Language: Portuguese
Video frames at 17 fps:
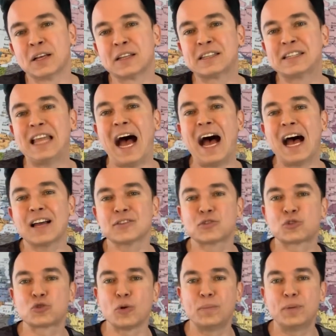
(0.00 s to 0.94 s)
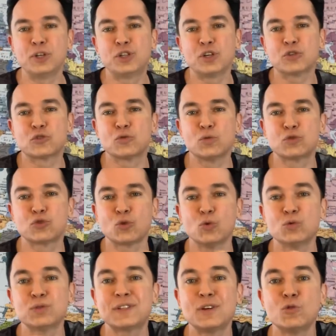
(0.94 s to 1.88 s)
dá sobre Jesus
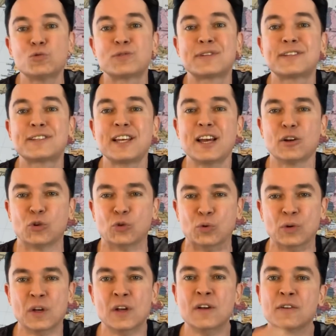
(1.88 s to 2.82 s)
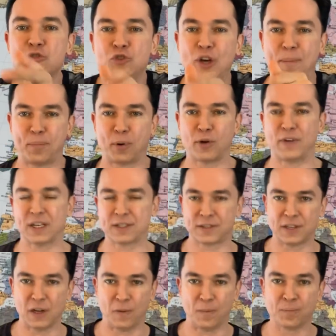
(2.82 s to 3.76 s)
o seu selo de
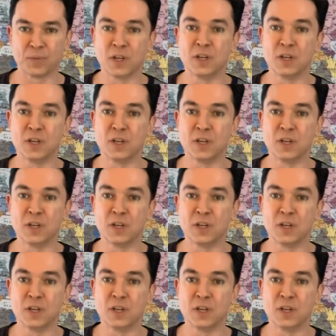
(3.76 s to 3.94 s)
aprovação.